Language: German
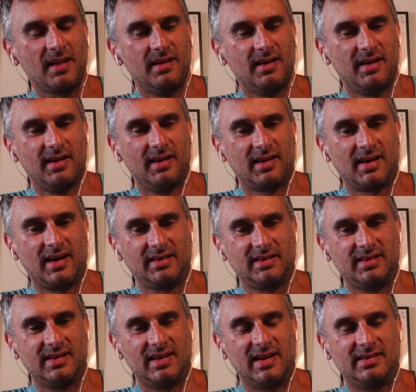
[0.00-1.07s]
Äh, Gerade
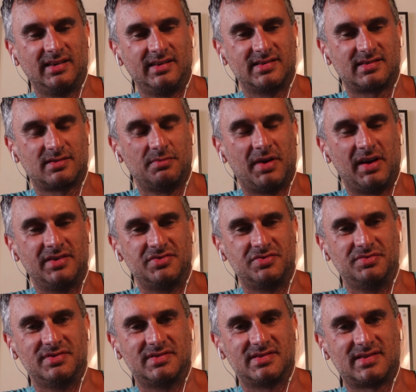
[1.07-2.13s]
in den Ländern des globalen
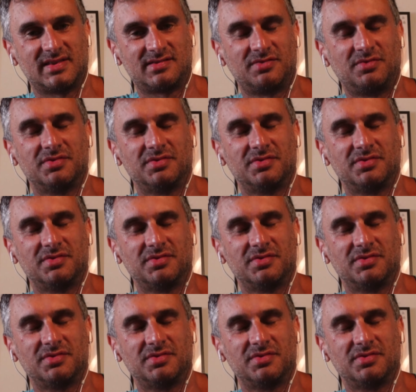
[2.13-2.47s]
Südens ist das ein